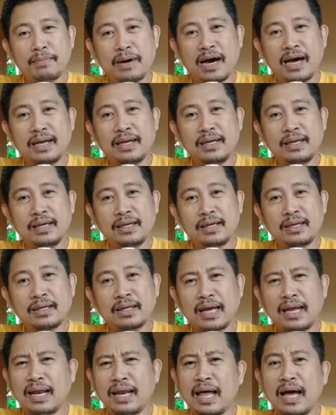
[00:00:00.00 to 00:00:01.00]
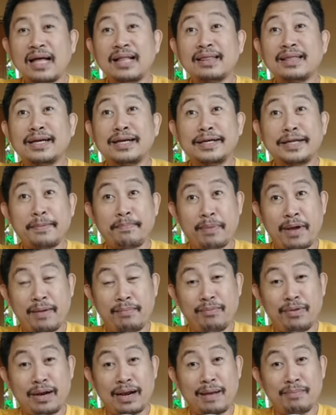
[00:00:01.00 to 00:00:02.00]
naman, kailangan
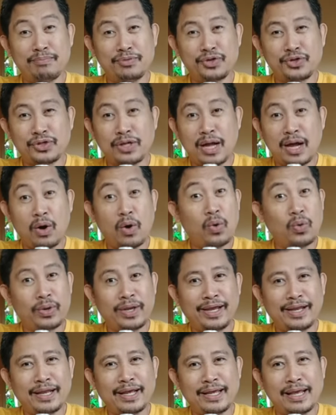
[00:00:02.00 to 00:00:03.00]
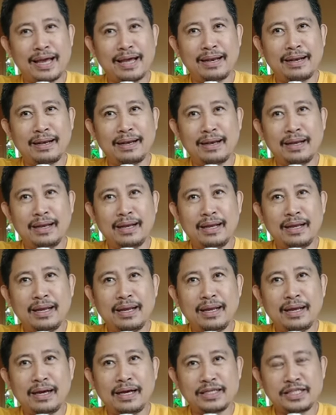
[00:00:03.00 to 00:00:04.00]
35 grams na okay na yan.
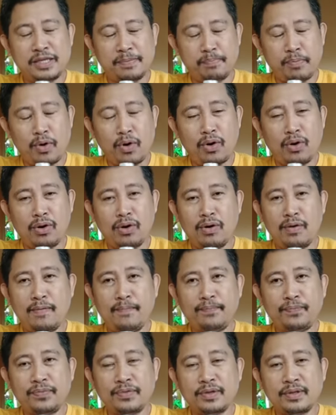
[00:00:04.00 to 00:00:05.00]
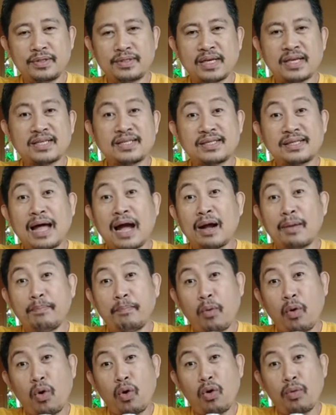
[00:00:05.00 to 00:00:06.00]
Kasi po, sa stag
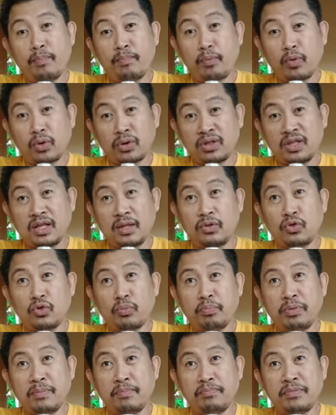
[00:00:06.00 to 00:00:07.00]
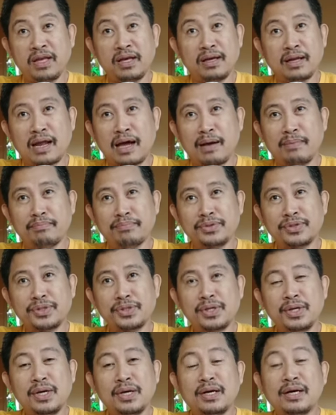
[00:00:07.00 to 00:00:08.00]
po, 40 to 50
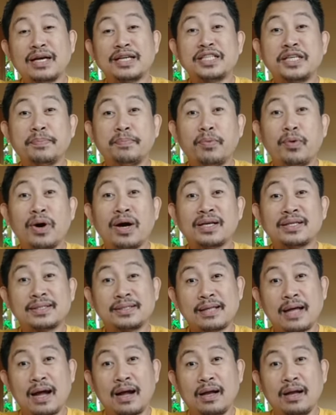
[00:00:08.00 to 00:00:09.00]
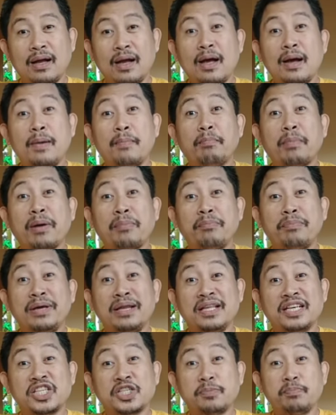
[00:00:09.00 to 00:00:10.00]
grams. Kasi po ang stag,
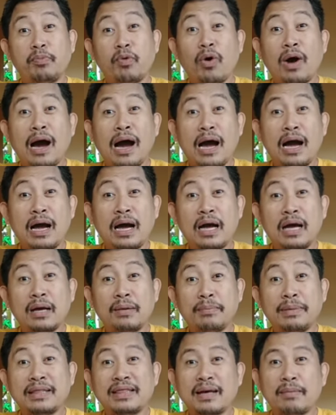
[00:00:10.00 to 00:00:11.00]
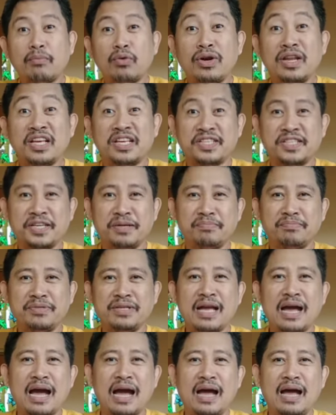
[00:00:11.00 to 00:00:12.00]
mabilis po ang metabolism
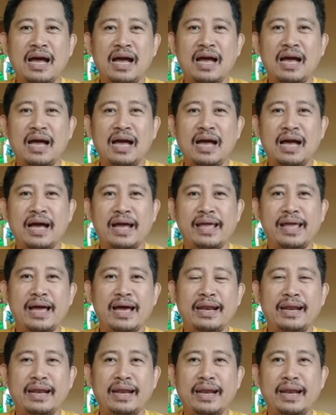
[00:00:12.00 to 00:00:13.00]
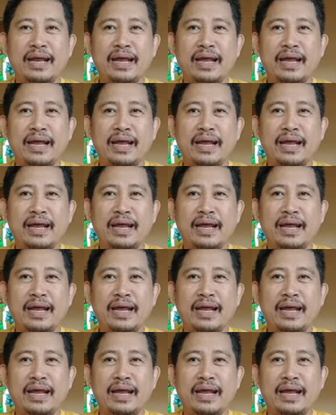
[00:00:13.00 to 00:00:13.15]
niya. Ayan.